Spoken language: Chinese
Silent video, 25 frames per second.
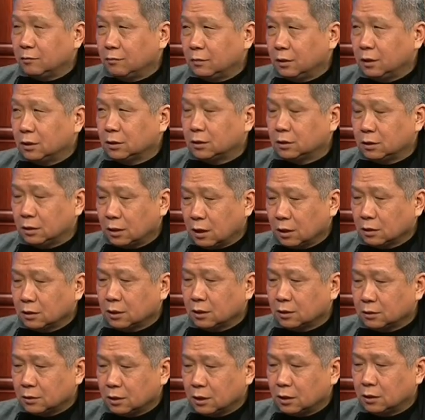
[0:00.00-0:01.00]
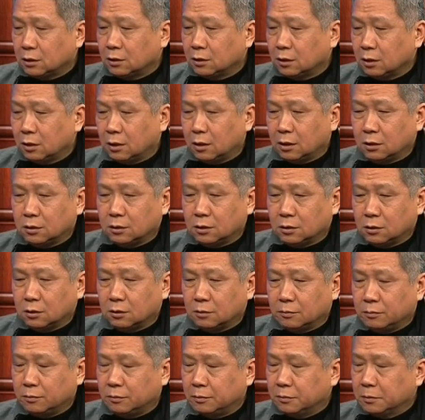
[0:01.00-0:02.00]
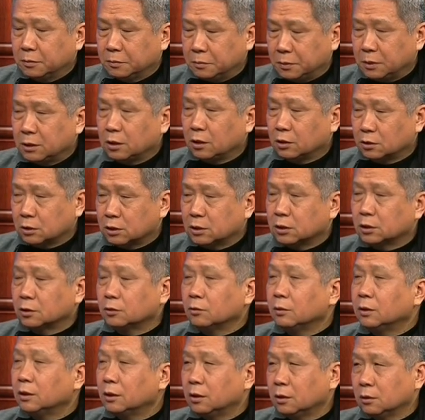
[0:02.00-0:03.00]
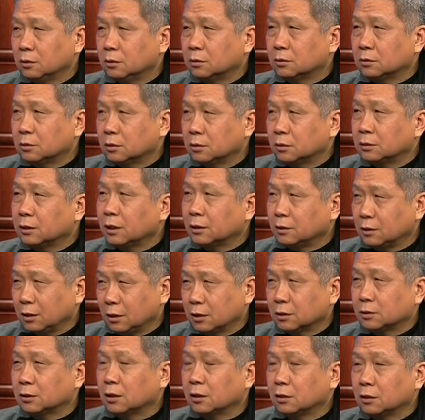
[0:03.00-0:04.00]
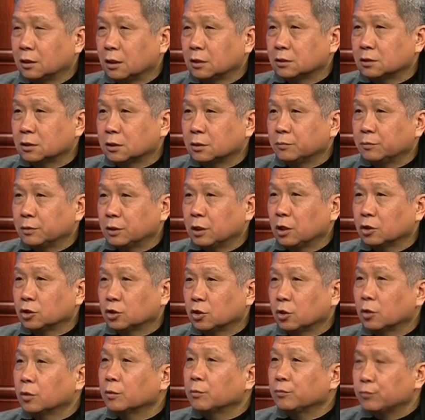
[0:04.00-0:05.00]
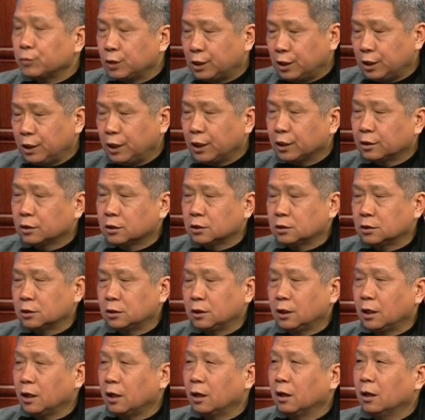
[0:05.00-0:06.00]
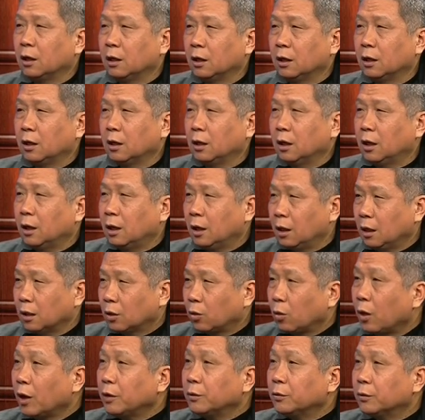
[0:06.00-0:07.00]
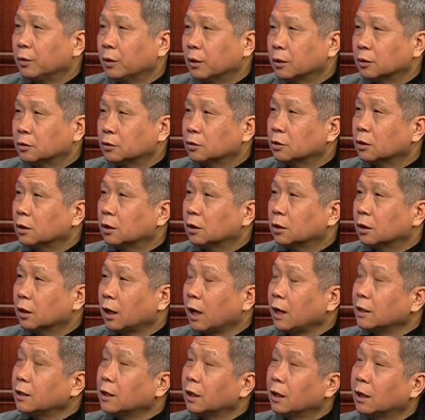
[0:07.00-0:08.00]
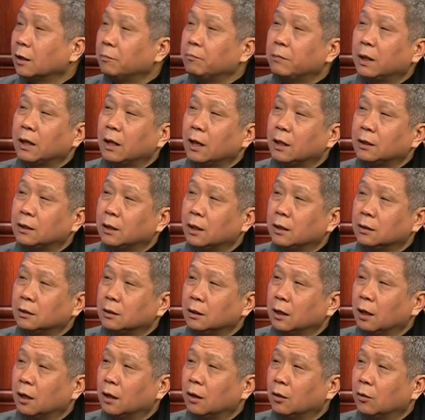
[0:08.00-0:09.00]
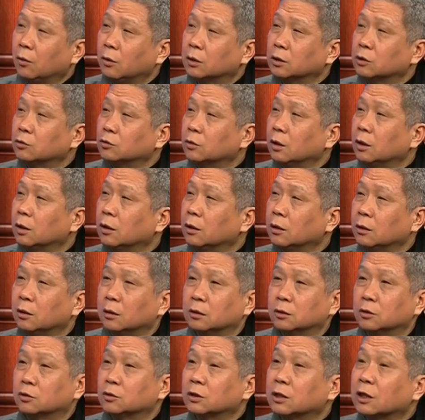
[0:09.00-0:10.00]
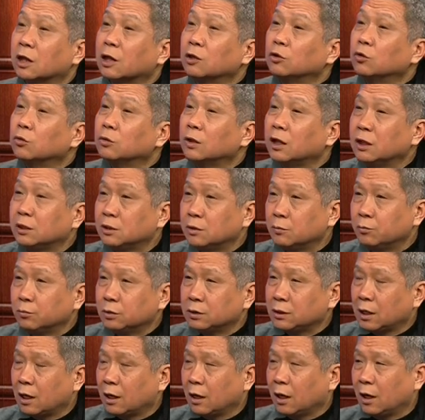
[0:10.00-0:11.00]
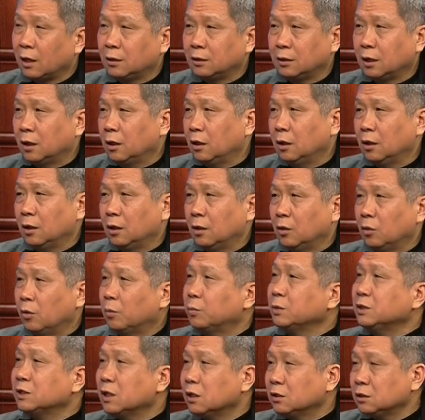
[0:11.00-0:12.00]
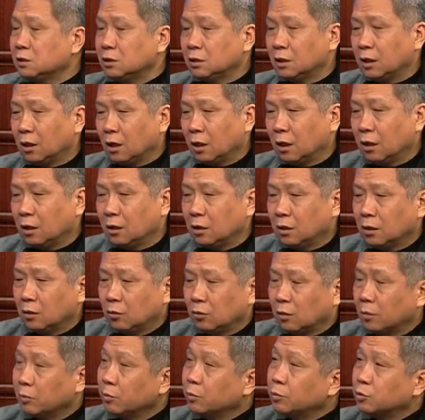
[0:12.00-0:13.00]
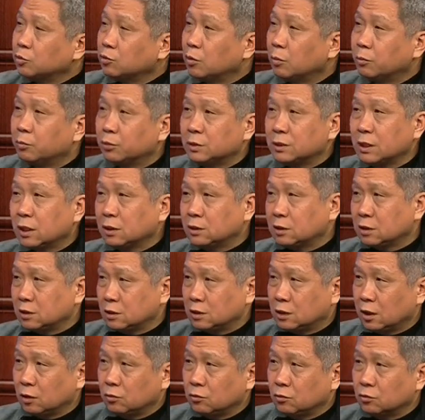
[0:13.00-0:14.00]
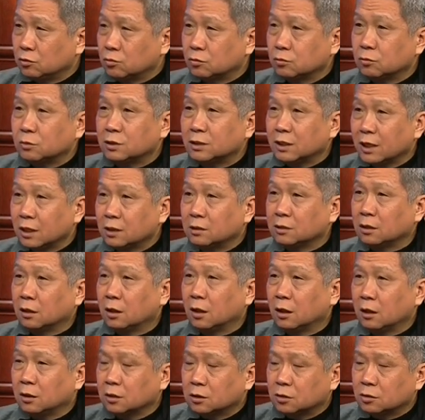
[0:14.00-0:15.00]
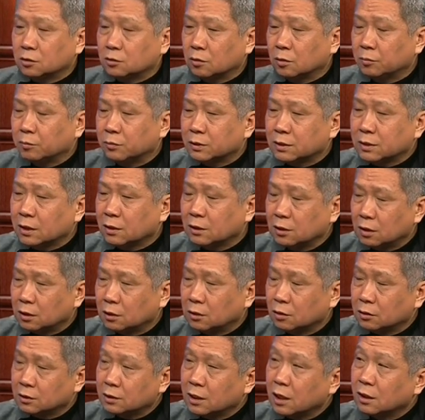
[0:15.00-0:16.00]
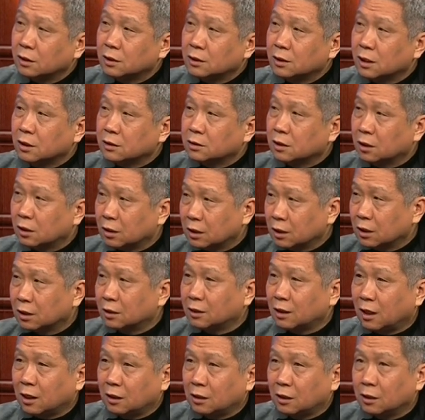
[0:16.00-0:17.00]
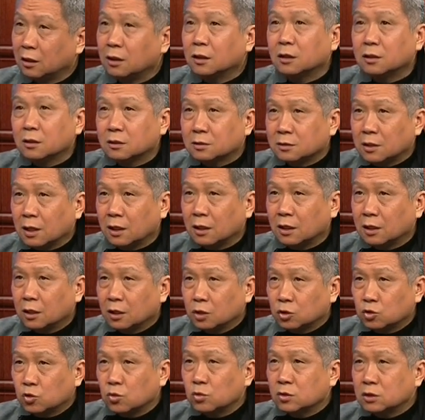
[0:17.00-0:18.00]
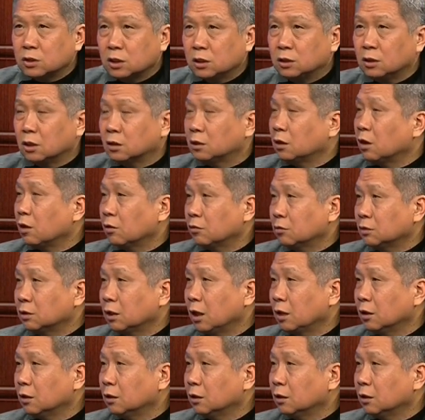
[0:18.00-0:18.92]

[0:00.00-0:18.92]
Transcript: 为是杨绛先生呢，还是比较迟钝的，就是在这个事儿上，在某些事情一定的是宽容的啊，宽容就是看见跟没看见一样，或者说呃，就是他从内心不想看见。我不相信啊，我们不是说不相信钱钟书先生，而是说不相信有这样一件事儿，一个男人在终身的道路上。